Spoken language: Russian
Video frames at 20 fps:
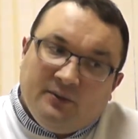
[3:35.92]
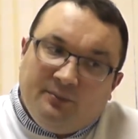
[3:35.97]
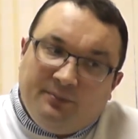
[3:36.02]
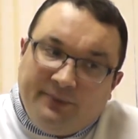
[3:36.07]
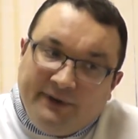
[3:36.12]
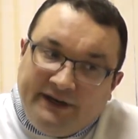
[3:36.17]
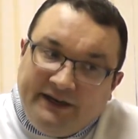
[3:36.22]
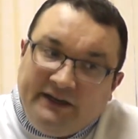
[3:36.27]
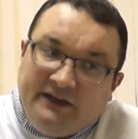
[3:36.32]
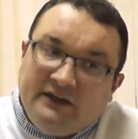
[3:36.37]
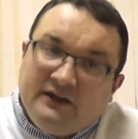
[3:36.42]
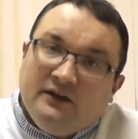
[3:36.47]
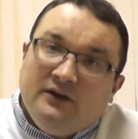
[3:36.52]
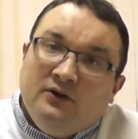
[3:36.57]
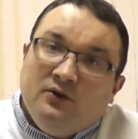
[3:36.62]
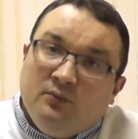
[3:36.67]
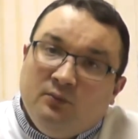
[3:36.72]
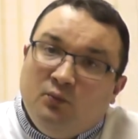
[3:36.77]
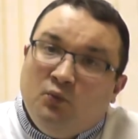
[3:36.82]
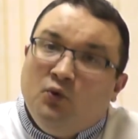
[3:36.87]
При
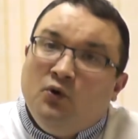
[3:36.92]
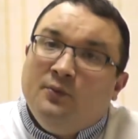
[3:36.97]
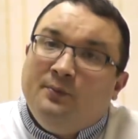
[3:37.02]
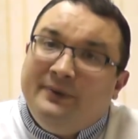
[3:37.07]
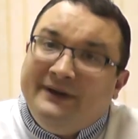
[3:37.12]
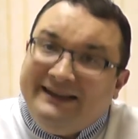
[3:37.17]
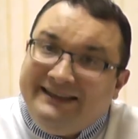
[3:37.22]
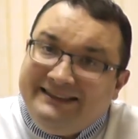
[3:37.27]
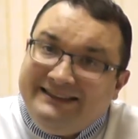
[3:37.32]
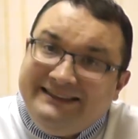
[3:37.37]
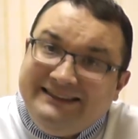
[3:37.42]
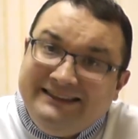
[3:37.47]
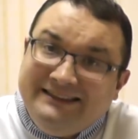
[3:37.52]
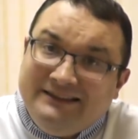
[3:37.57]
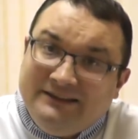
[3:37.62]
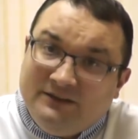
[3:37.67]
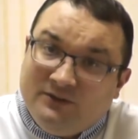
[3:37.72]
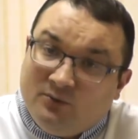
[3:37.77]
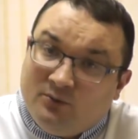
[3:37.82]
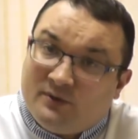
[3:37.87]
любой
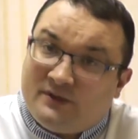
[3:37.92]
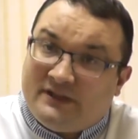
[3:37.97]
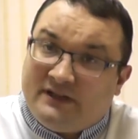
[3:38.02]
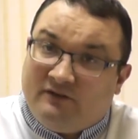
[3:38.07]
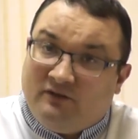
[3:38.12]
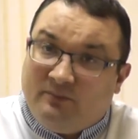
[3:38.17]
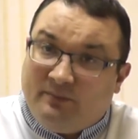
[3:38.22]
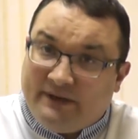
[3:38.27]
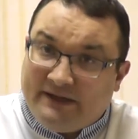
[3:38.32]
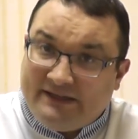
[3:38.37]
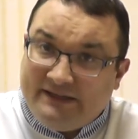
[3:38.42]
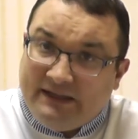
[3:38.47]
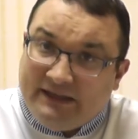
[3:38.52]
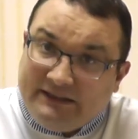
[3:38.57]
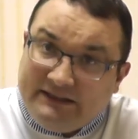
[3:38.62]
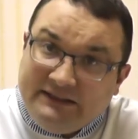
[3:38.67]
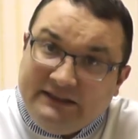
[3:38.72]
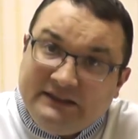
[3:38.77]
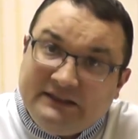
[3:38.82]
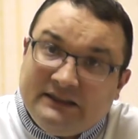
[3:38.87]
причине острого
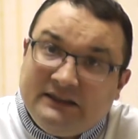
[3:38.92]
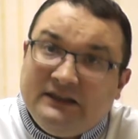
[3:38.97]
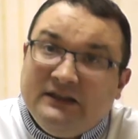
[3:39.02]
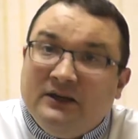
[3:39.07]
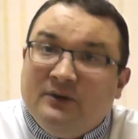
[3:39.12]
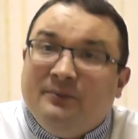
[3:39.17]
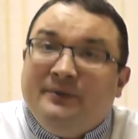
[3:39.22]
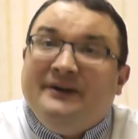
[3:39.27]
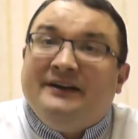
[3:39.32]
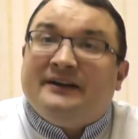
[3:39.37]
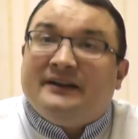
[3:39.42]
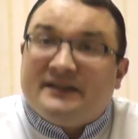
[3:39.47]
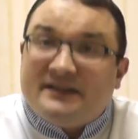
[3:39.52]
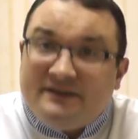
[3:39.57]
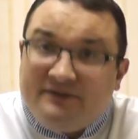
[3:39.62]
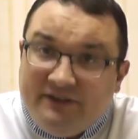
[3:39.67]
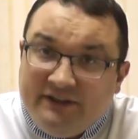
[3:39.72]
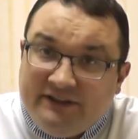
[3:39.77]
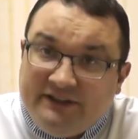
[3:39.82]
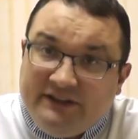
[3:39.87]
простатита, при
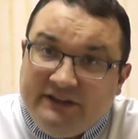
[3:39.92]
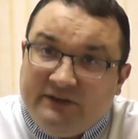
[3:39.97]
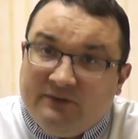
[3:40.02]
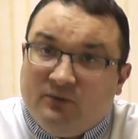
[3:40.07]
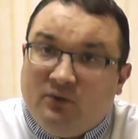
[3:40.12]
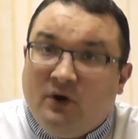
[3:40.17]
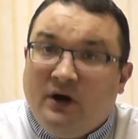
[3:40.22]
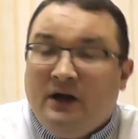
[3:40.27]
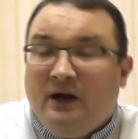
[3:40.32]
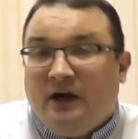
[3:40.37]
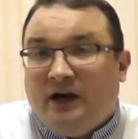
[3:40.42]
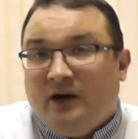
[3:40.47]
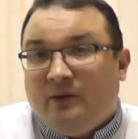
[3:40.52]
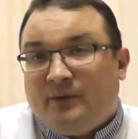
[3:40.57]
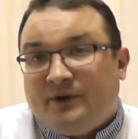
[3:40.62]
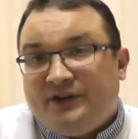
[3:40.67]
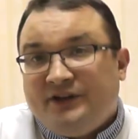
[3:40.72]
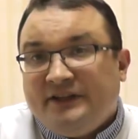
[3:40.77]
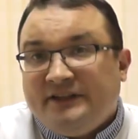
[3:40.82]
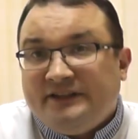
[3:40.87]
развитии его,
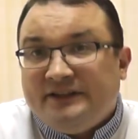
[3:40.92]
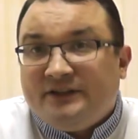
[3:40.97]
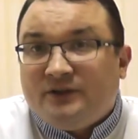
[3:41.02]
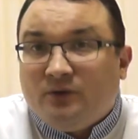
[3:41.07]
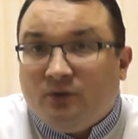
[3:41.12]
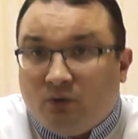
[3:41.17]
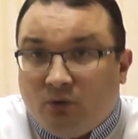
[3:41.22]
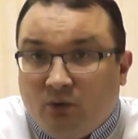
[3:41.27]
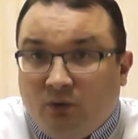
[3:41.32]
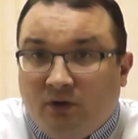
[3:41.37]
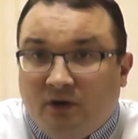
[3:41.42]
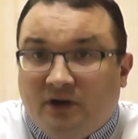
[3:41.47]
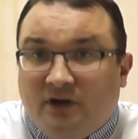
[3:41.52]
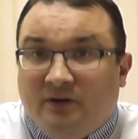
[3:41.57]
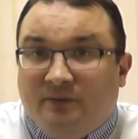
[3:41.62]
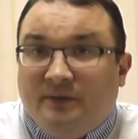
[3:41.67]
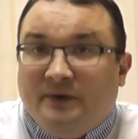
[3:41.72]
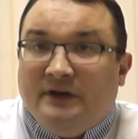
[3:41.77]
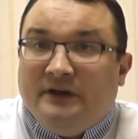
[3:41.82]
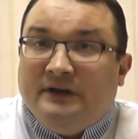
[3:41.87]
обращайтесь к
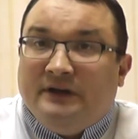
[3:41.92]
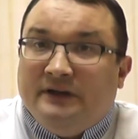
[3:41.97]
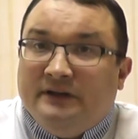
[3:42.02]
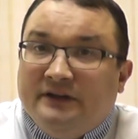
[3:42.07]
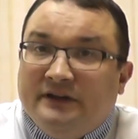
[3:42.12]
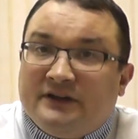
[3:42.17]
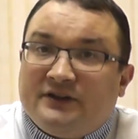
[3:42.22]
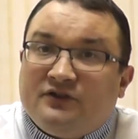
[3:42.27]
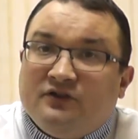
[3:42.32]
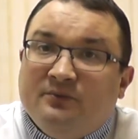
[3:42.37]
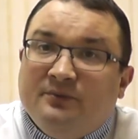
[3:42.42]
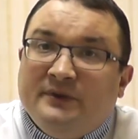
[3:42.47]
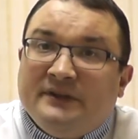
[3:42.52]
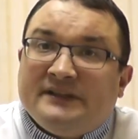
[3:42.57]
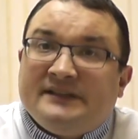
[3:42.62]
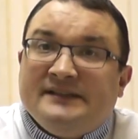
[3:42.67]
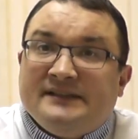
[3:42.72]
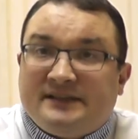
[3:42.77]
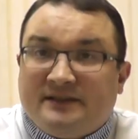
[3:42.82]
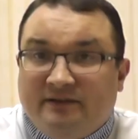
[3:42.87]
урологам нашего
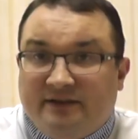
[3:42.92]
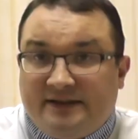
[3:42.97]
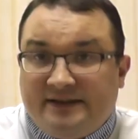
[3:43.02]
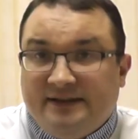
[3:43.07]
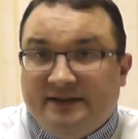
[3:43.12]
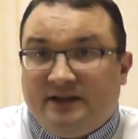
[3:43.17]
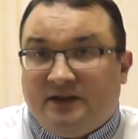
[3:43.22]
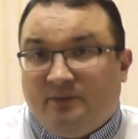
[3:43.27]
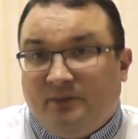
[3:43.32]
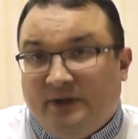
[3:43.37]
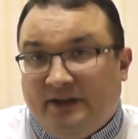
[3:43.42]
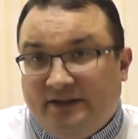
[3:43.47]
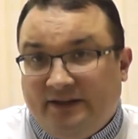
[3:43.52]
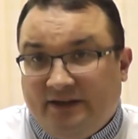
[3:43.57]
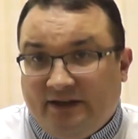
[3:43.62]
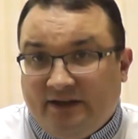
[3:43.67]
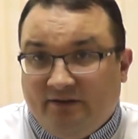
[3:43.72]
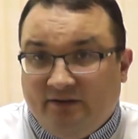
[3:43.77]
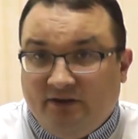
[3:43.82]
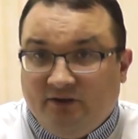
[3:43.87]
медицинского центра
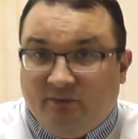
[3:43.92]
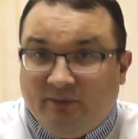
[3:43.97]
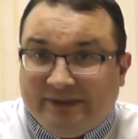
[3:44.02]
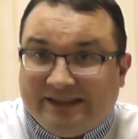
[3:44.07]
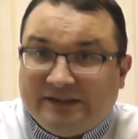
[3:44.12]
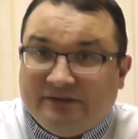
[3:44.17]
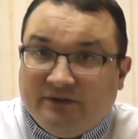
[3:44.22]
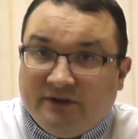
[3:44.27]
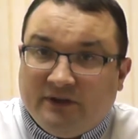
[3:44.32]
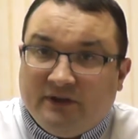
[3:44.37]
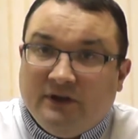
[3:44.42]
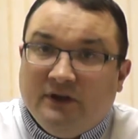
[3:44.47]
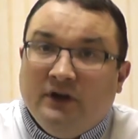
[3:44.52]
платной КВД в Москве.